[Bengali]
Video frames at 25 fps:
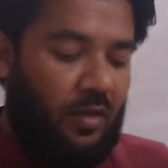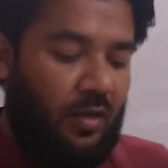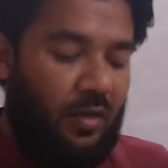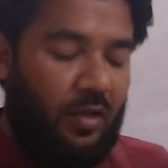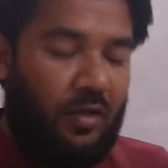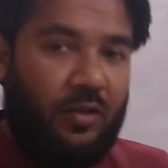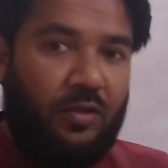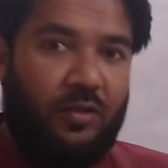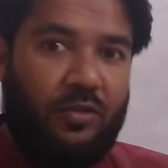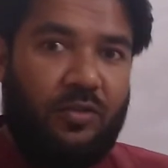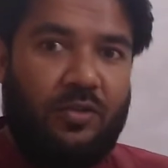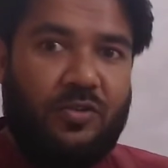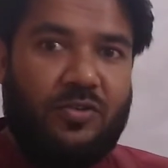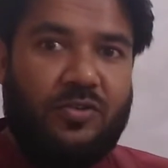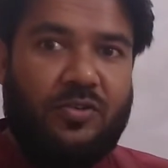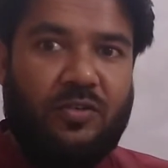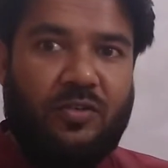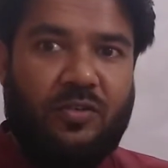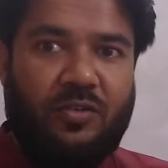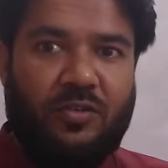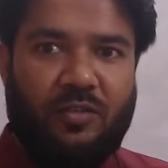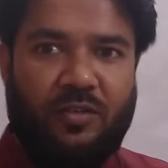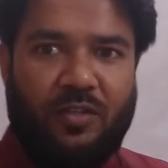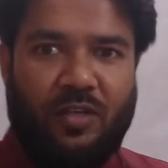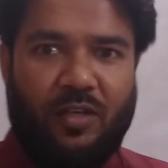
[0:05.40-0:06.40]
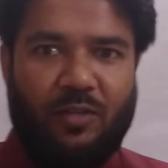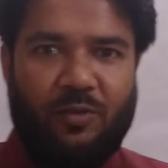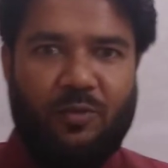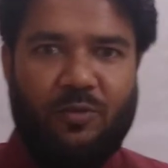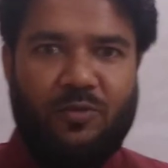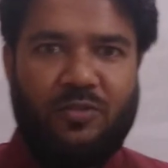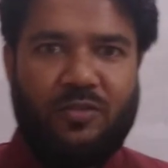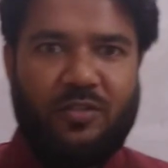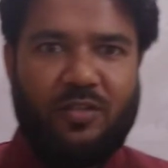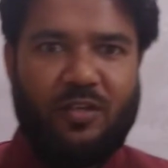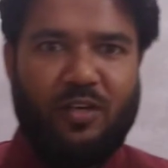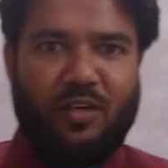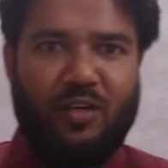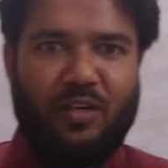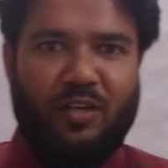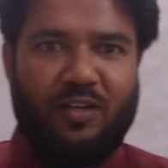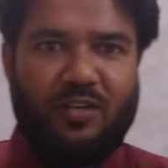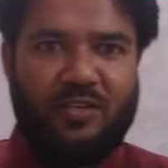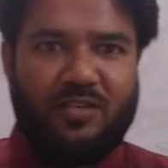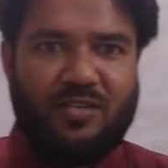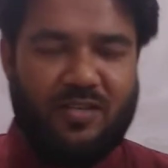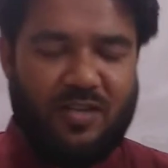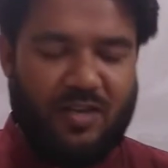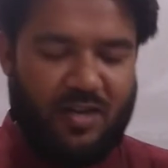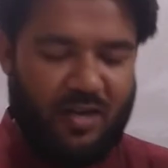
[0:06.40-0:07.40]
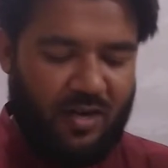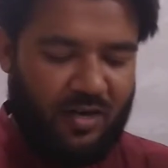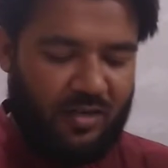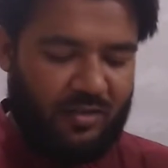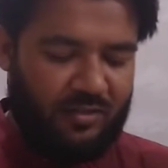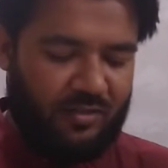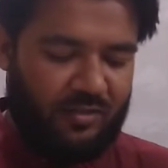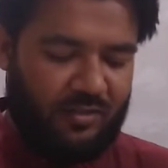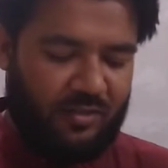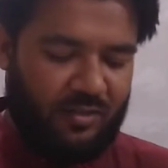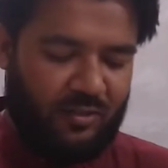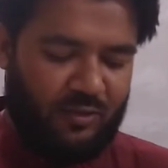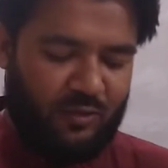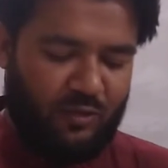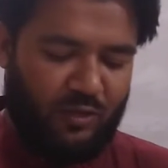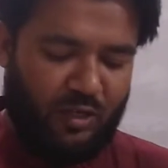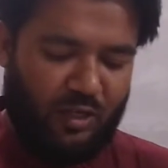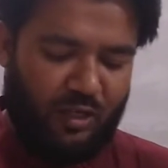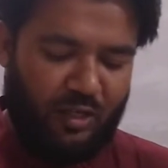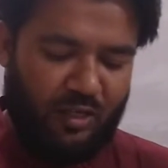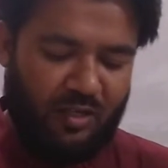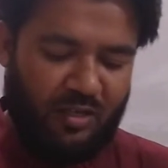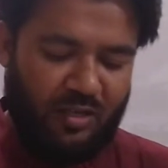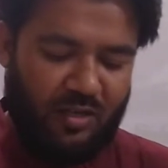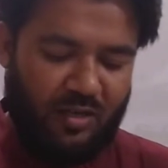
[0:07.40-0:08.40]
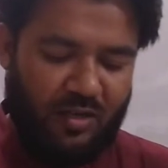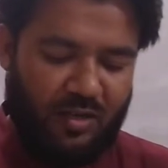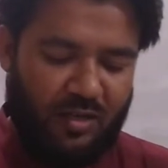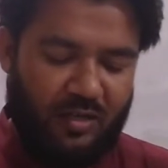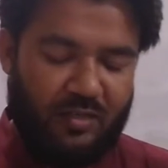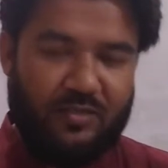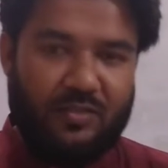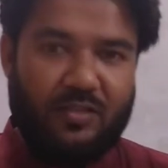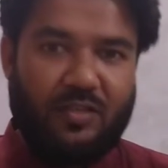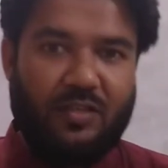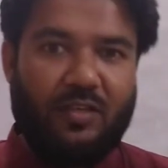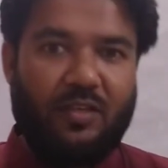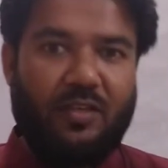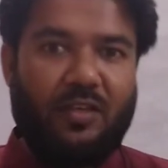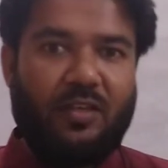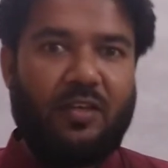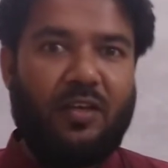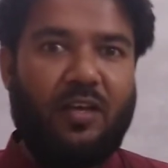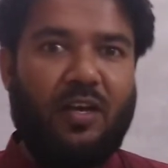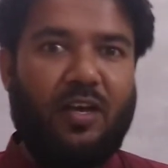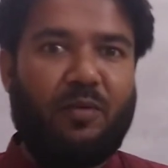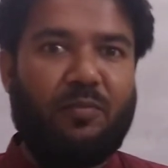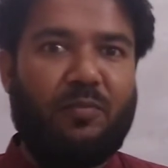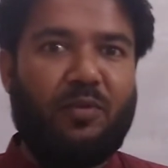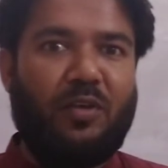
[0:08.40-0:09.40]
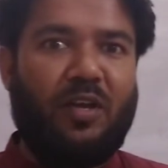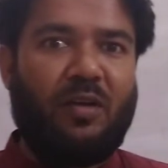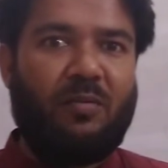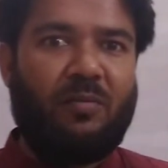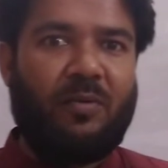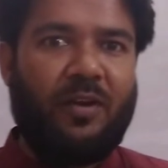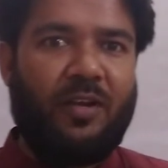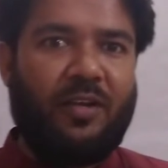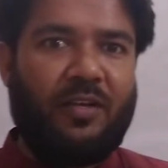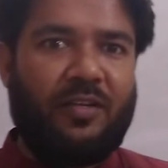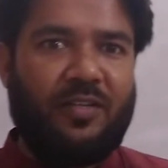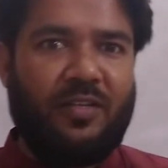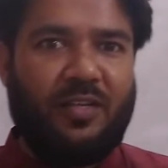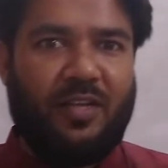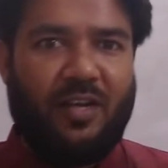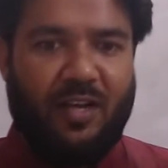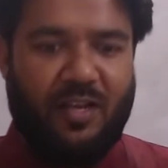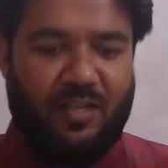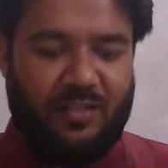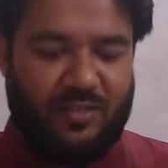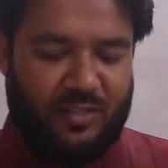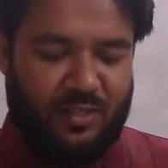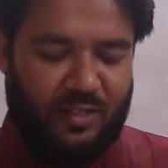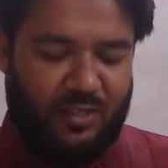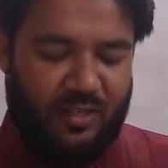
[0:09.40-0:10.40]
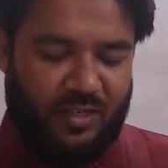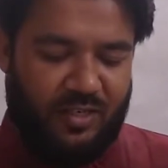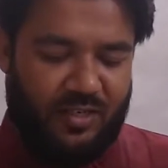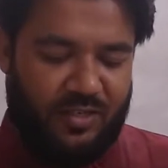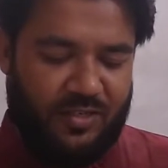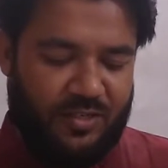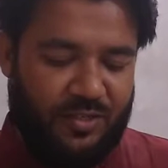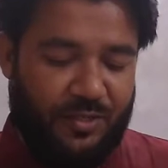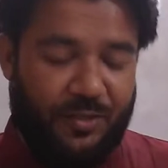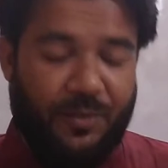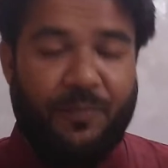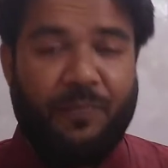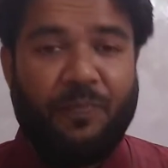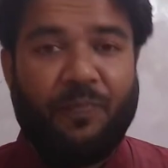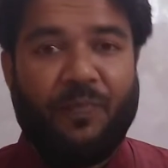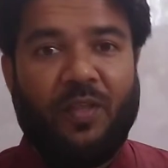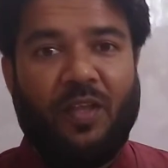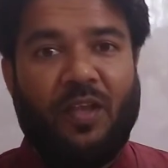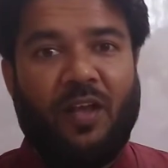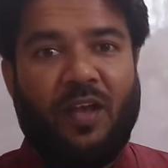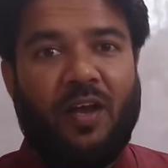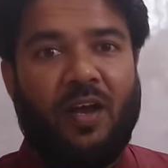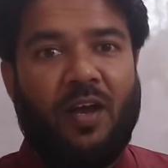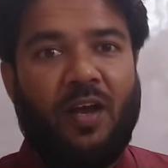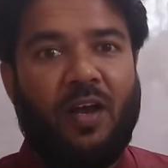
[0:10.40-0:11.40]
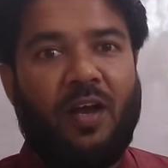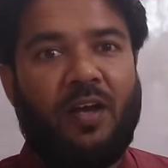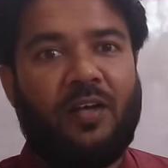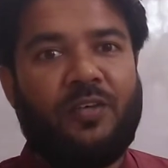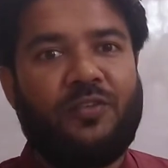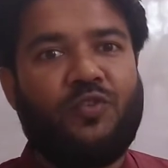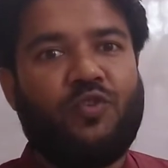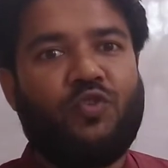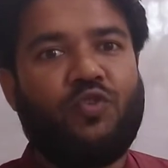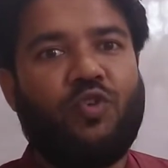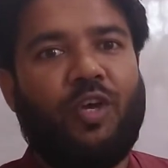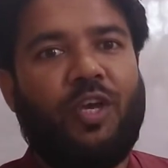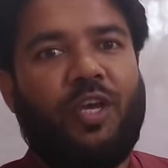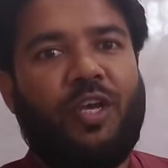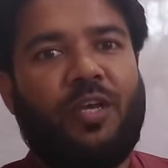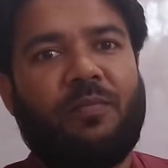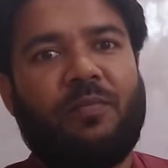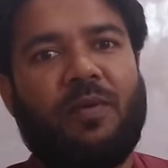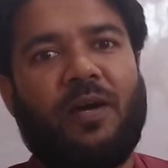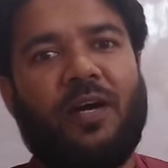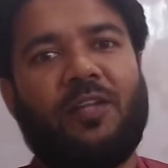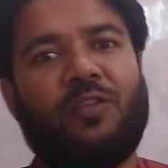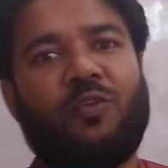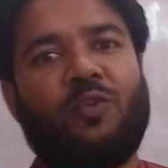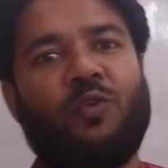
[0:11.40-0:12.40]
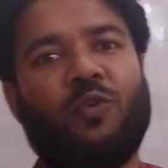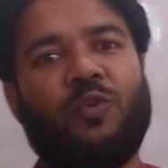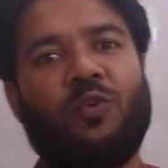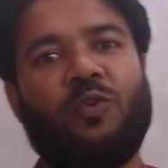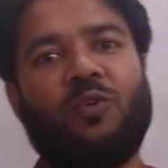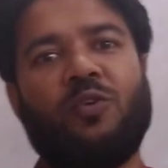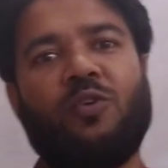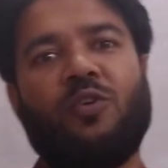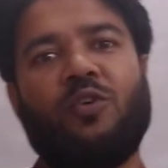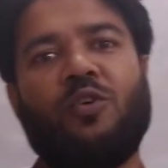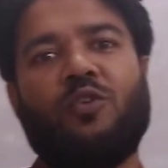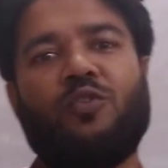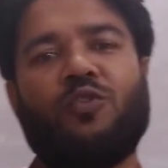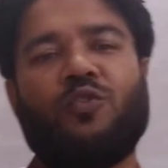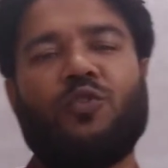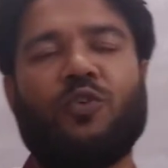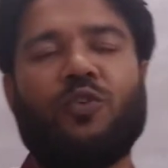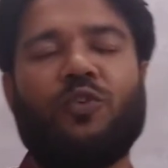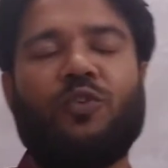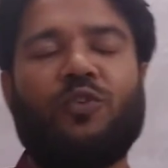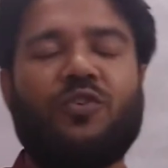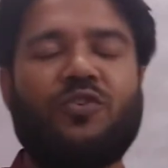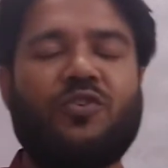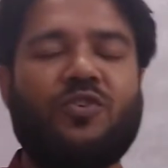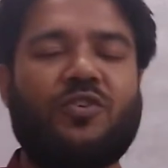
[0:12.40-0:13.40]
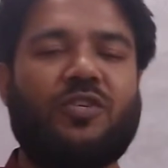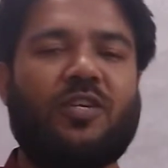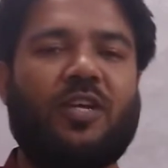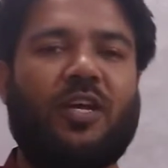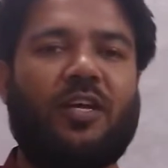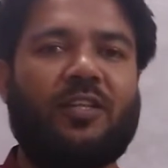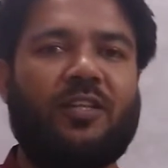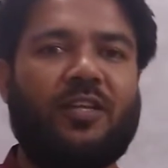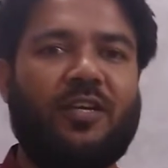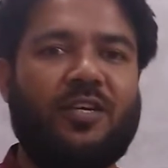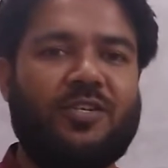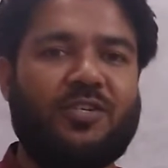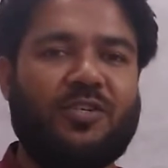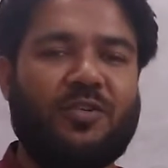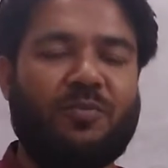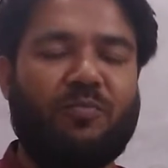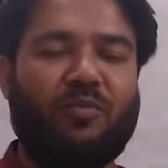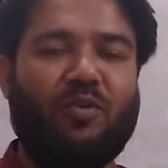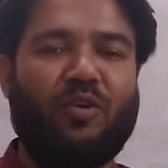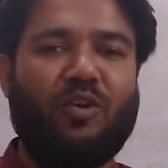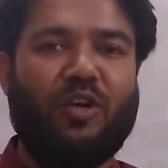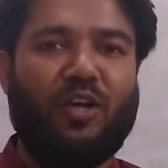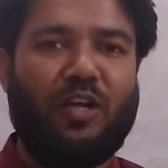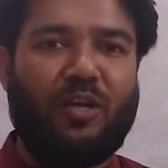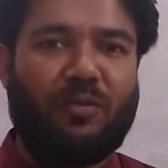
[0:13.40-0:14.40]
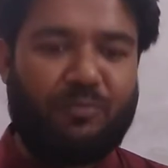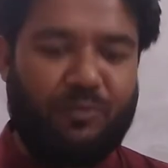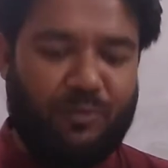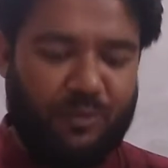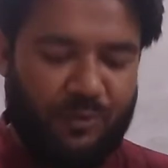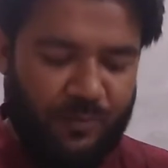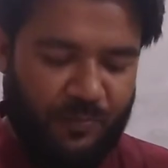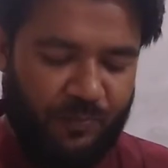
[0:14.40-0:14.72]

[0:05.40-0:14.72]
একাদশ দ্বাদশ শ্রেণীর শিক্ষার্থীদের জন্য আজকে আমি আবার একটি ক্লাস নিয়ে আসছি আজ ছয়ই ভাদ্র চোদ্দোশো সাতাশ বঙ্গাব্দ